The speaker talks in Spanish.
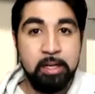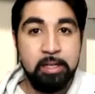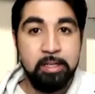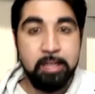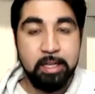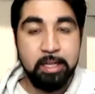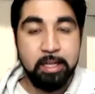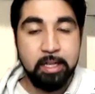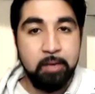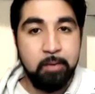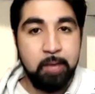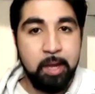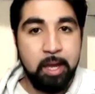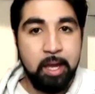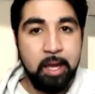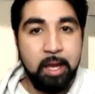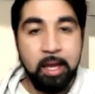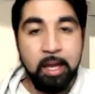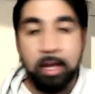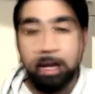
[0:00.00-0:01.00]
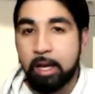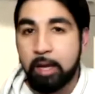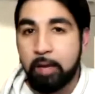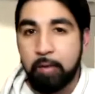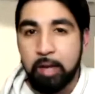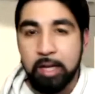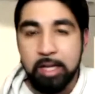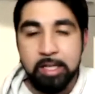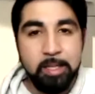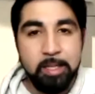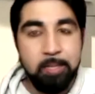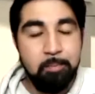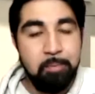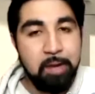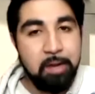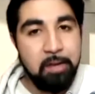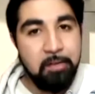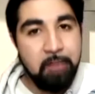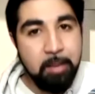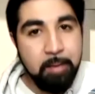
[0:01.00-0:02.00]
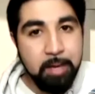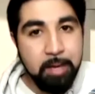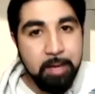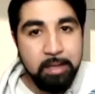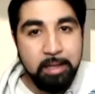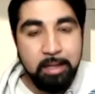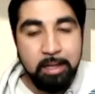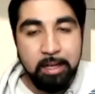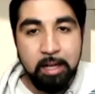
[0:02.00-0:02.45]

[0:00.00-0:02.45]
si debe inscribirse previamente